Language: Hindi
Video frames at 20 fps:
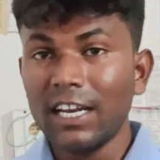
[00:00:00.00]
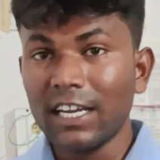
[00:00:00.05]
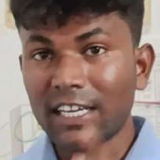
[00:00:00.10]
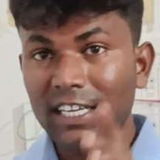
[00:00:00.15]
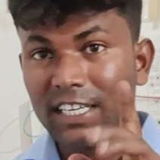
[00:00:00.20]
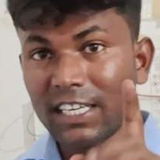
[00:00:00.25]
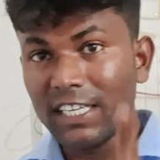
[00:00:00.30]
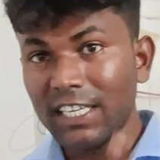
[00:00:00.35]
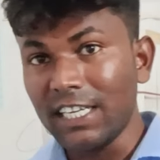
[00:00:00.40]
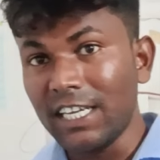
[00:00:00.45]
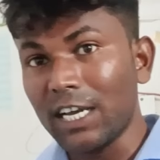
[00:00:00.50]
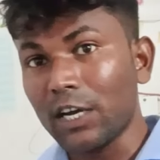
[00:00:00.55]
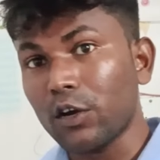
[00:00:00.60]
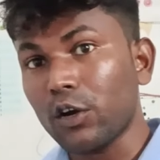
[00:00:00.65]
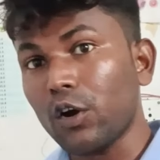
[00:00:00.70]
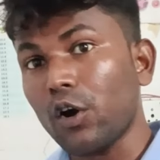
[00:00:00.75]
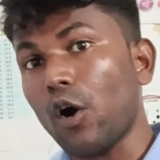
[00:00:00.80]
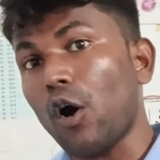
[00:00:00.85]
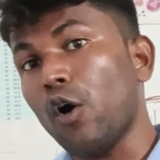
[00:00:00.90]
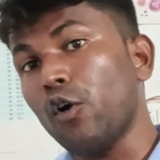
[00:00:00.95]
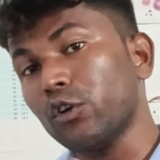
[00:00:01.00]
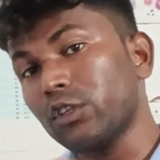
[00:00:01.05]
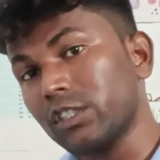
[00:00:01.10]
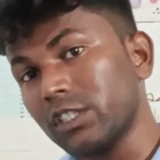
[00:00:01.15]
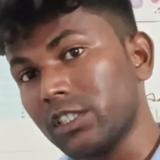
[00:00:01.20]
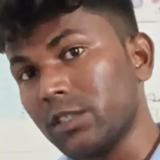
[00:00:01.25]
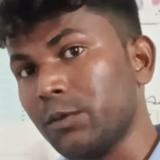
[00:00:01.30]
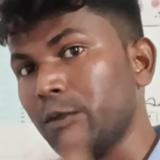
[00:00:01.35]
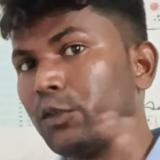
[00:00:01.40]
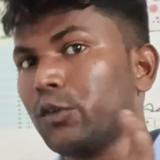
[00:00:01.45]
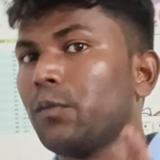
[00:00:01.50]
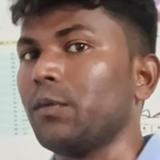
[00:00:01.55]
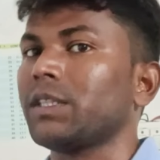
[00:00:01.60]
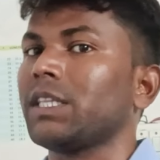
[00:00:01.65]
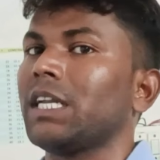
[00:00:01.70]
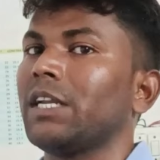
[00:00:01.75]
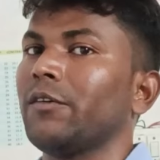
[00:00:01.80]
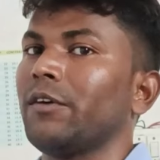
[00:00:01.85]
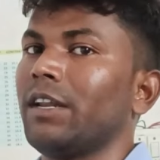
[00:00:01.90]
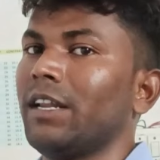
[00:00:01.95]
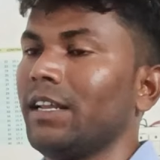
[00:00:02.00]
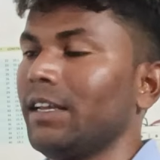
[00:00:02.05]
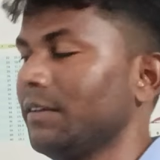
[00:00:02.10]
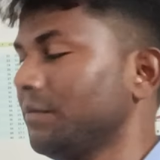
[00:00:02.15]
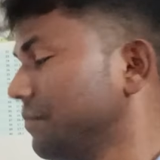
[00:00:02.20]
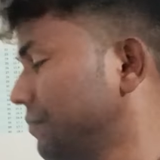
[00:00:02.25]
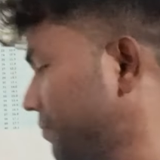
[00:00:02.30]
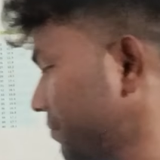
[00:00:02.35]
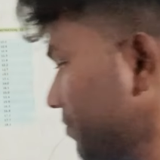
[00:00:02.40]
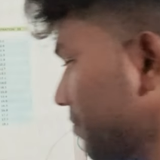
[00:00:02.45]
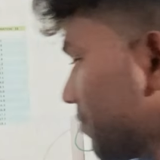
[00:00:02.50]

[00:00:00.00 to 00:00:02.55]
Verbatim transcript: लेकिन एक और चीज़ वीडियो बताने वाले हैं